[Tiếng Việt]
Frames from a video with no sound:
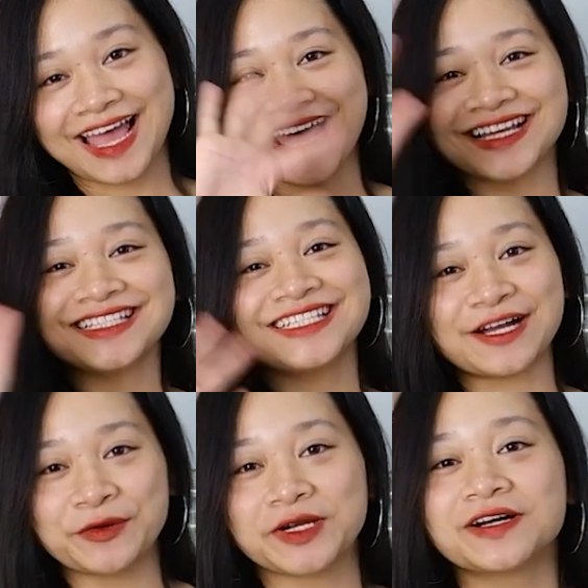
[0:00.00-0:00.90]
Hi, xin
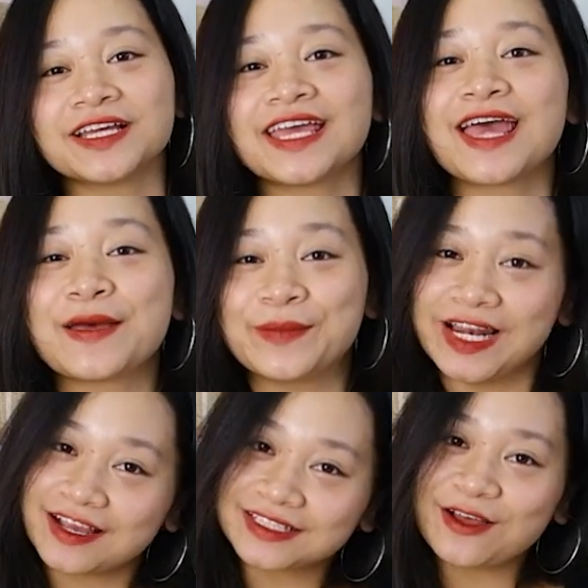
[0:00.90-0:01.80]
chào mọi người,
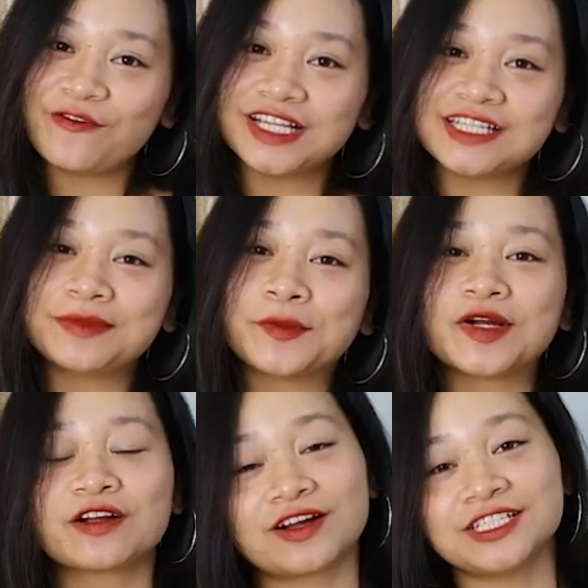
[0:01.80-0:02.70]
mình là Hằng Dâu và chào mừng
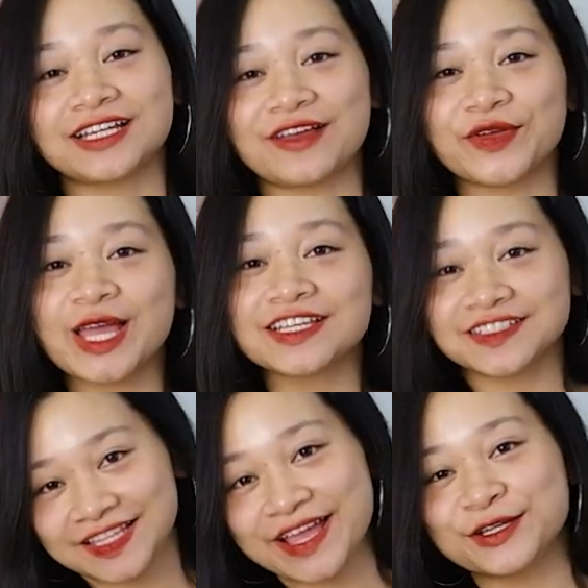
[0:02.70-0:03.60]
mọi người quay trở lại với kênh
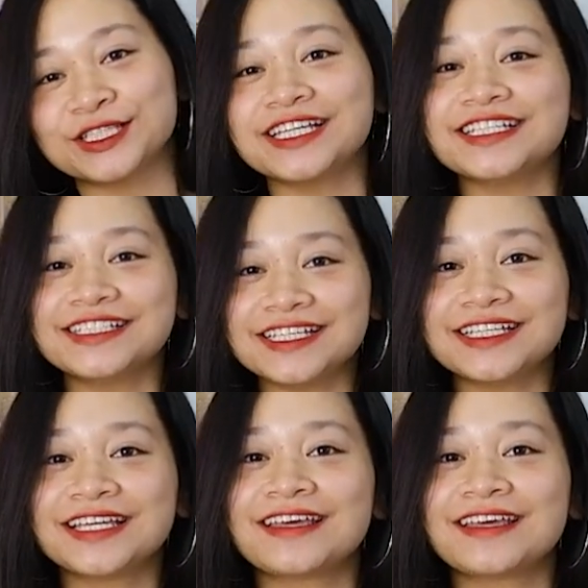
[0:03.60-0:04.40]
Stay Healthy Easy.